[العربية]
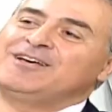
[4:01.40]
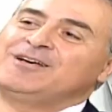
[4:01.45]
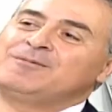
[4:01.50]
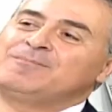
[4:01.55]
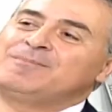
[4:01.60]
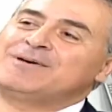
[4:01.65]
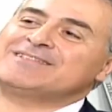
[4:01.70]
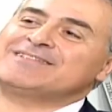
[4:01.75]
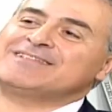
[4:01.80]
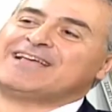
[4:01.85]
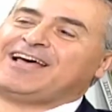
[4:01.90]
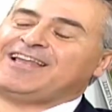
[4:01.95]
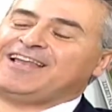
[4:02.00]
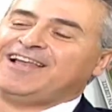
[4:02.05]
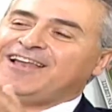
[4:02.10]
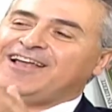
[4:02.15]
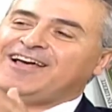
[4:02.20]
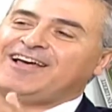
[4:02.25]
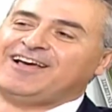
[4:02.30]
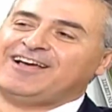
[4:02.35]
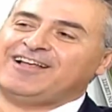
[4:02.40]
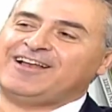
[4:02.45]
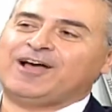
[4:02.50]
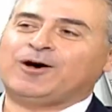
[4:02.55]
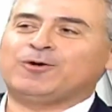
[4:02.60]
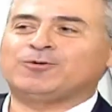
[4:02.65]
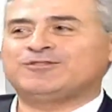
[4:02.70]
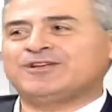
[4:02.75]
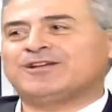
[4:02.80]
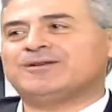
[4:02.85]
بس على الأهل
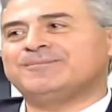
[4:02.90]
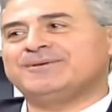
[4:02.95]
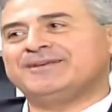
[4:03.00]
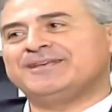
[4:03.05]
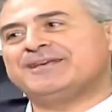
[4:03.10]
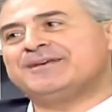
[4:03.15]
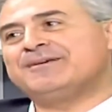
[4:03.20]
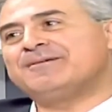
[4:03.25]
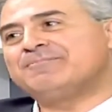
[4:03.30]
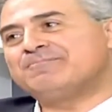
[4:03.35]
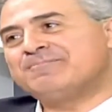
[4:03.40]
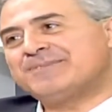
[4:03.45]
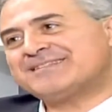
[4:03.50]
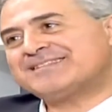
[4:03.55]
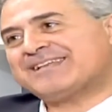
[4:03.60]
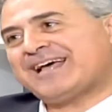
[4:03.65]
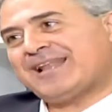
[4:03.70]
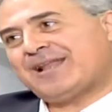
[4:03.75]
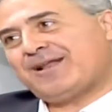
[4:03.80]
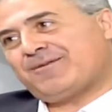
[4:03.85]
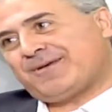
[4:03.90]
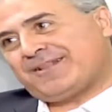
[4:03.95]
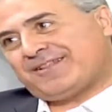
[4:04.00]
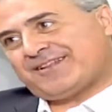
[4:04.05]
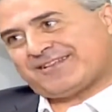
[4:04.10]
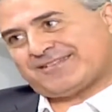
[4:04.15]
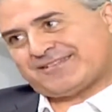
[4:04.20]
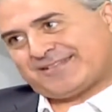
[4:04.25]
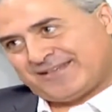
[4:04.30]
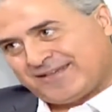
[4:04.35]
أو تربية بس على
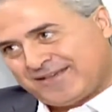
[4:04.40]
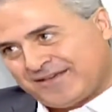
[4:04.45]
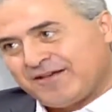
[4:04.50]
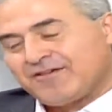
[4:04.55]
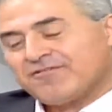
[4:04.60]
المدرسة